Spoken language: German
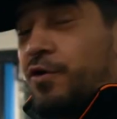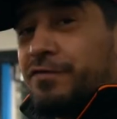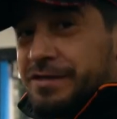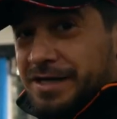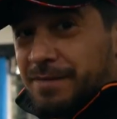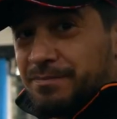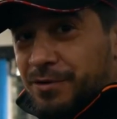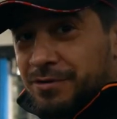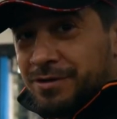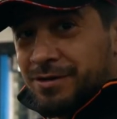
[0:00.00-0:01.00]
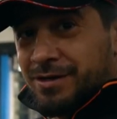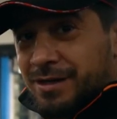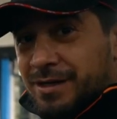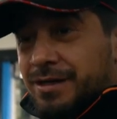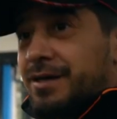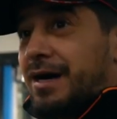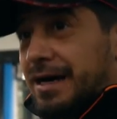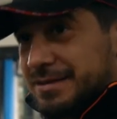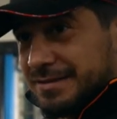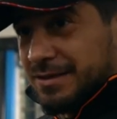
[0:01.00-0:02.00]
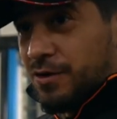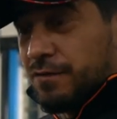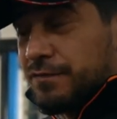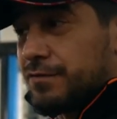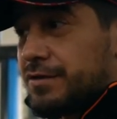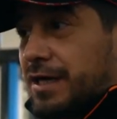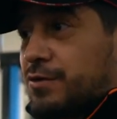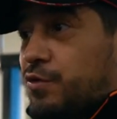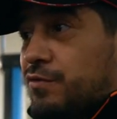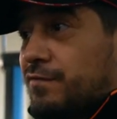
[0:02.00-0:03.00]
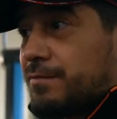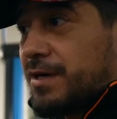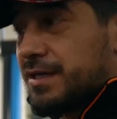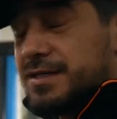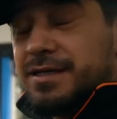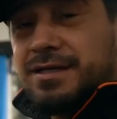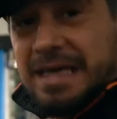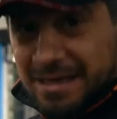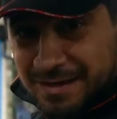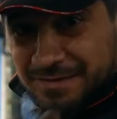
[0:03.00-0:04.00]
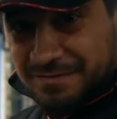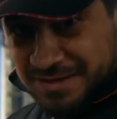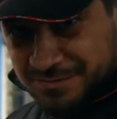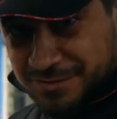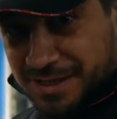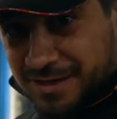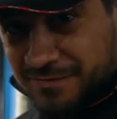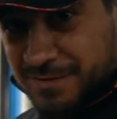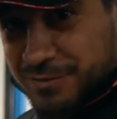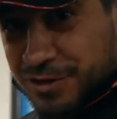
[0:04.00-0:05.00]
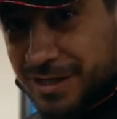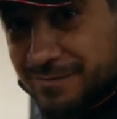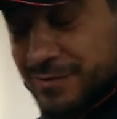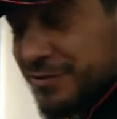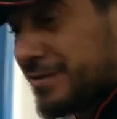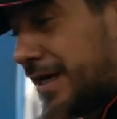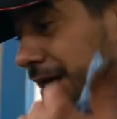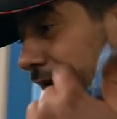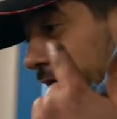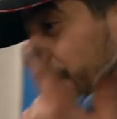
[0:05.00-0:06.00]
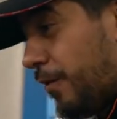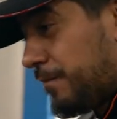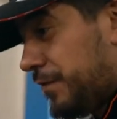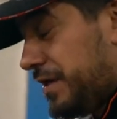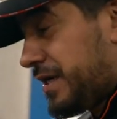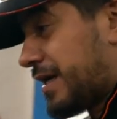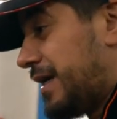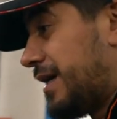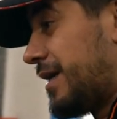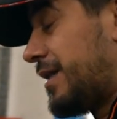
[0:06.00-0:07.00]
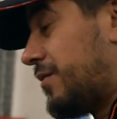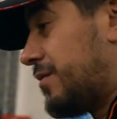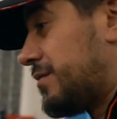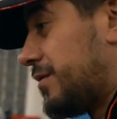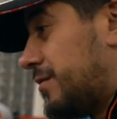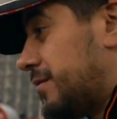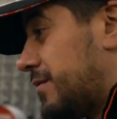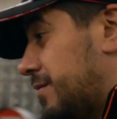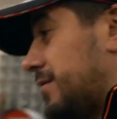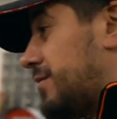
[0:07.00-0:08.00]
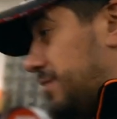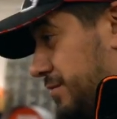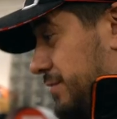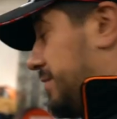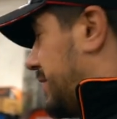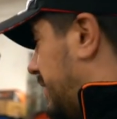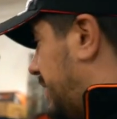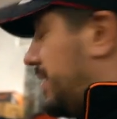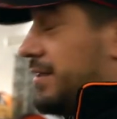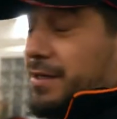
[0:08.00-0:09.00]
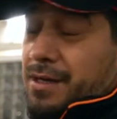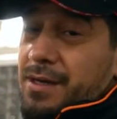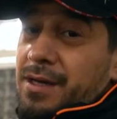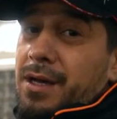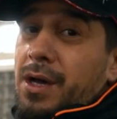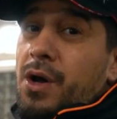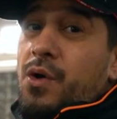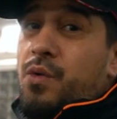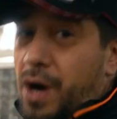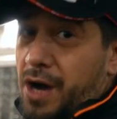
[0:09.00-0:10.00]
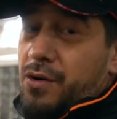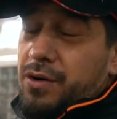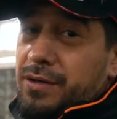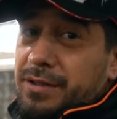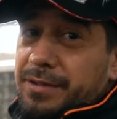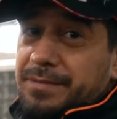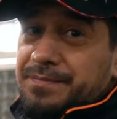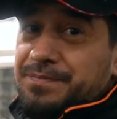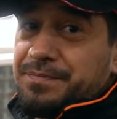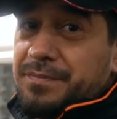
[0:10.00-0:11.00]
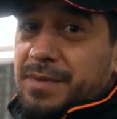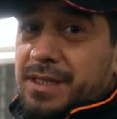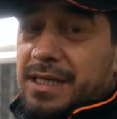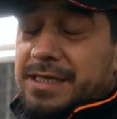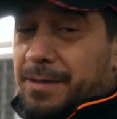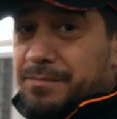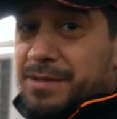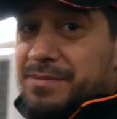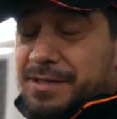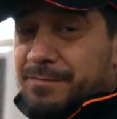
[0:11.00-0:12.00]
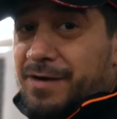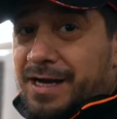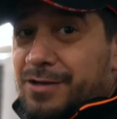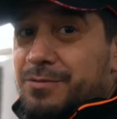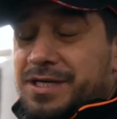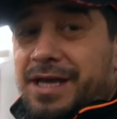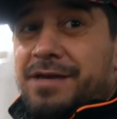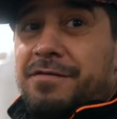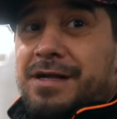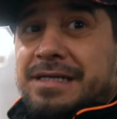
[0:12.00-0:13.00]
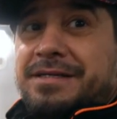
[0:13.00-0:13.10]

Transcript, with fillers: hoffentlich abbauen, alles drauf und dann gucken wir mal richtig, was für Sachen wir bestellen müssen, ob wir die kriegen und, und, und, und, und. Wow, ich habe mir mit dem Wagen, glaube ich, keinen Gefallen